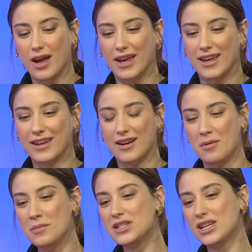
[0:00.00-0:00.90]
Evet. Ee,
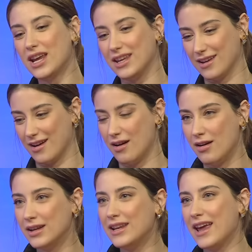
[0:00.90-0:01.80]
ama şey yani
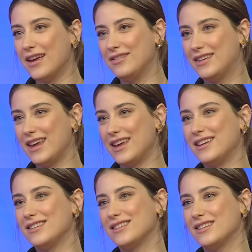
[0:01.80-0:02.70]
aynı evde
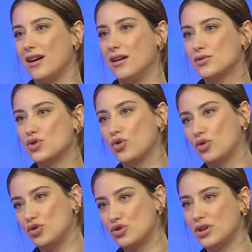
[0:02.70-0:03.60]
çok
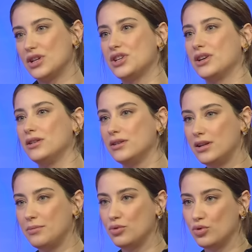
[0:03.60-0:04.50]
küçük yaş
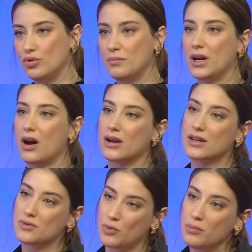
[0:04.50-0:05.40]
aralığıyla büyüdüğüm bir
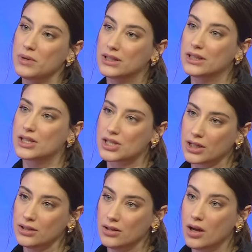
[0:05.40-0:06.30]
kardeşim olmadığı için
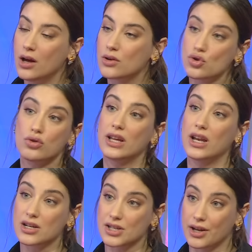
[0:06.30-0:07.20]
çok
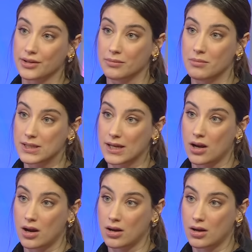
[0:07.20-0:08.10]
telaşlandım mesela.